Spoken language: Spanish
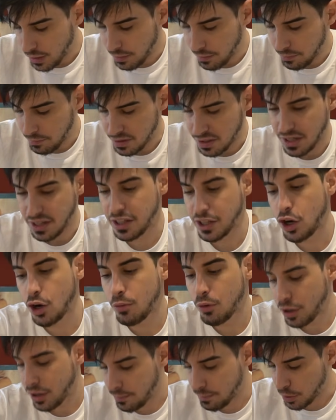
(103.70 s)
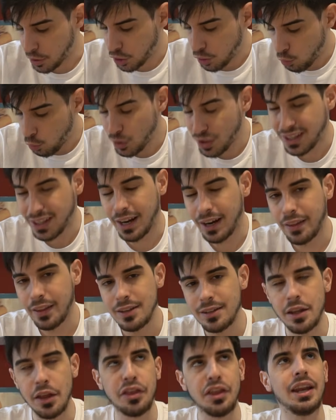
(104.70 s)
em, sentí como que empezó muy tarde,
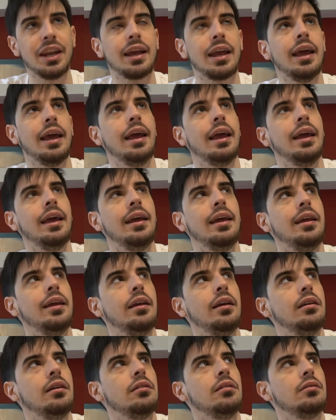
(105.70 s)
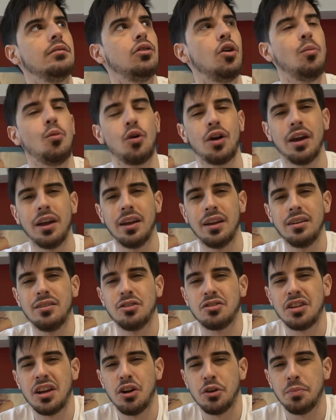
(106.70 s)
es decir, que eh, como que,
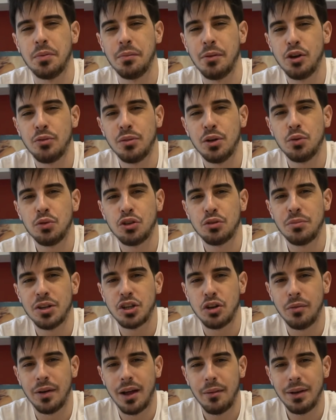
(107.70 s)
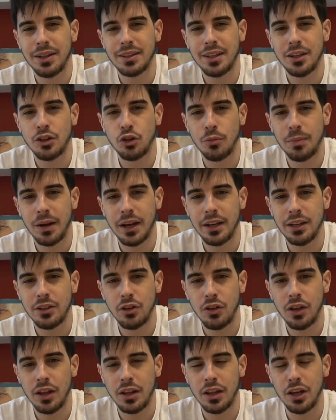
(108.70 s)
no sé, los primeros minutos me sobraban tanto
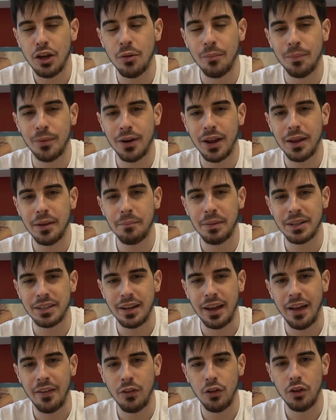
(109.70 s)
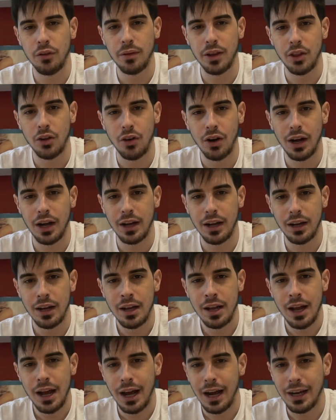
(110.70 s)
planito de Tyrion por ahí paseando y viendo
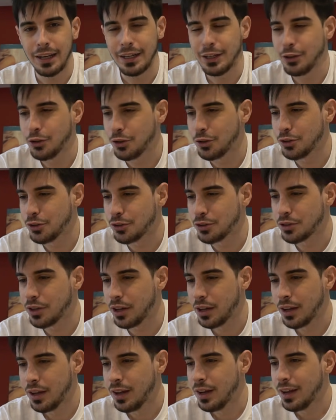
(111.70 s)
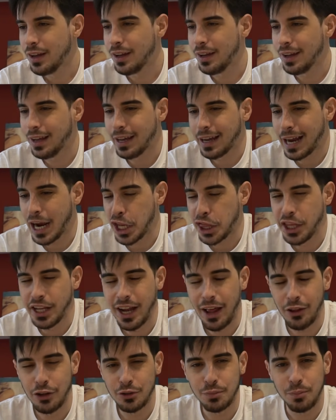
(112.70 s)
a, niños eh, eh,
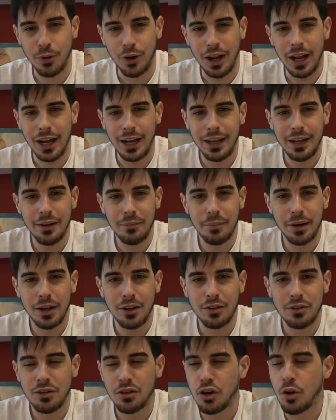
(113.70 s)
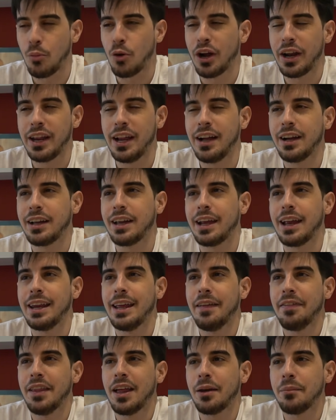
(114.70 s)
calcinados por ahí, en plan, como que, que
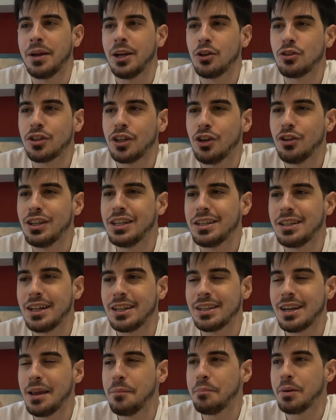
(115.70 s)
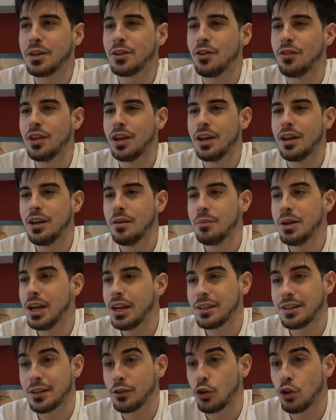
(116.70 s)
querían darme los guionistas la impresión de, mira,
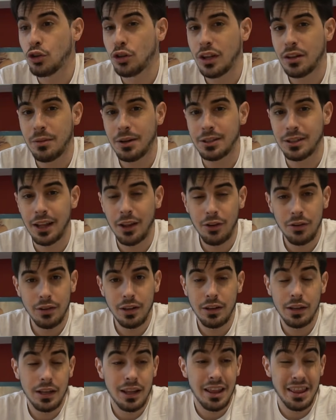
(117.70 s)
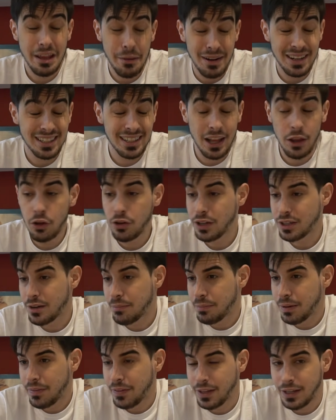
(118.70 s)
está todo devastado y, devastado y es
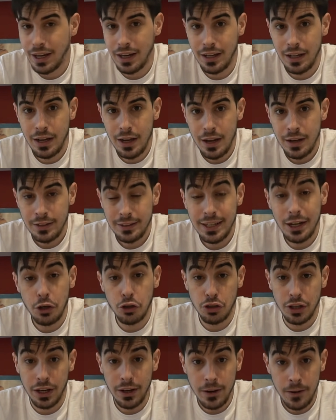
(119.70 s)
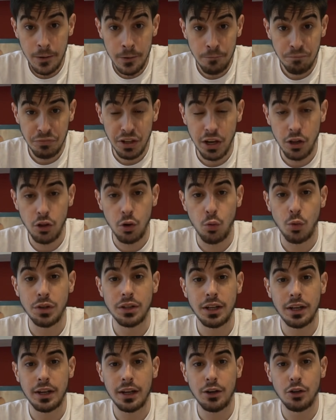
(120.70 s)
en plan de ya, ya lo sé, teniendo en
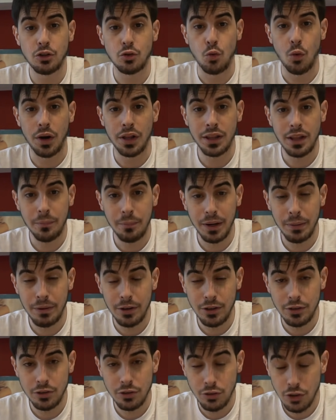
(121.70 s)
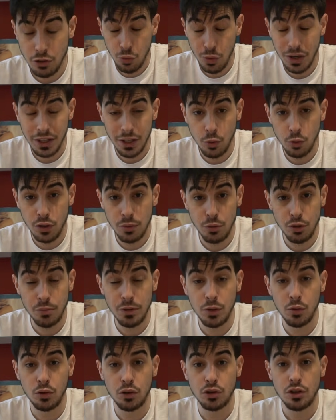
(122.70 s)
cuenta que los 40 primeros, 40 últimos
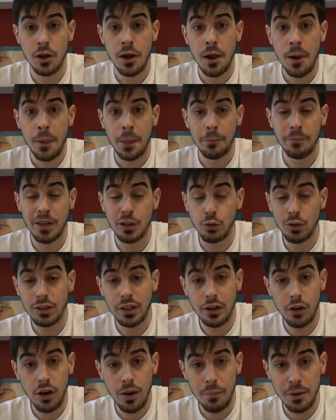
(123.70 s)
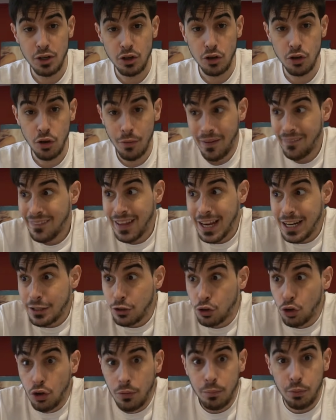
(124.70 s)
minutos de tu anterior episodio van de
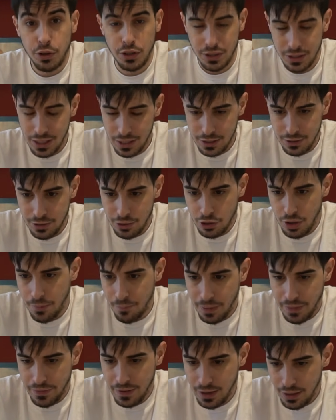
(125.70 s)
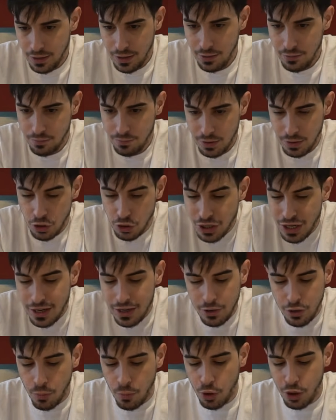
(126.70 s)
esto, pues ya yo en plan de, no
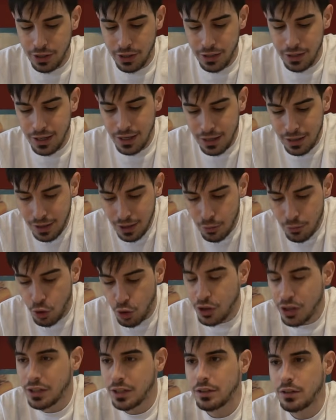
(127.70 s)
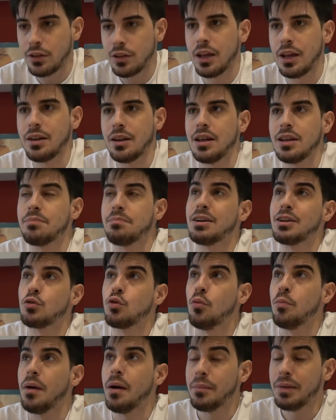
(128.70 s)
sé, como que tenía, a lo mejor es, es más
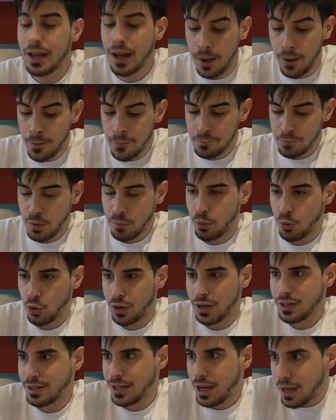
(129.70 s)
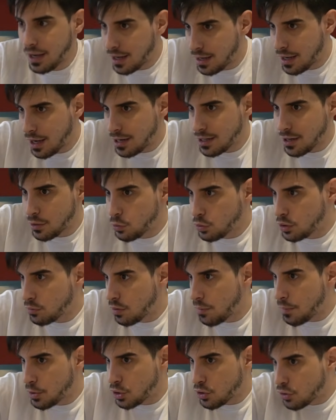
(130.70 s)
culpa mía porque sé que es el último
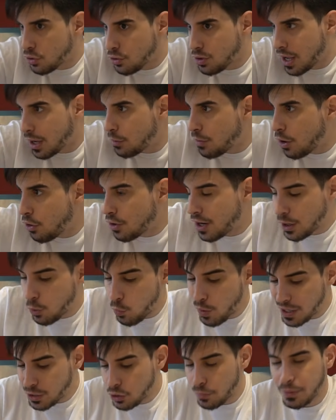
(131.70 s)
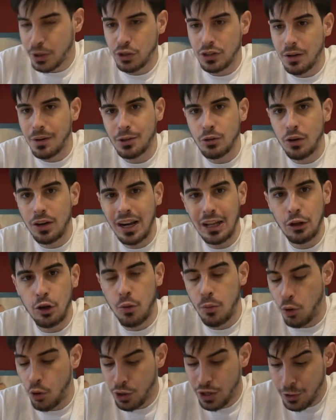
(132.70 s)
episodio y hay una hora y cuarto, pero estaba todo el rato
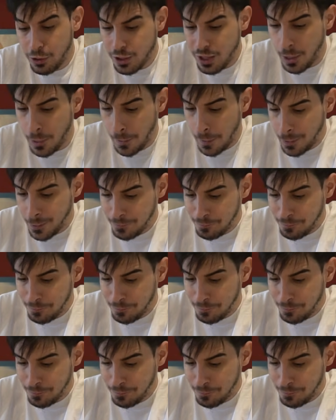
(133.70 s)
como, oye, oye,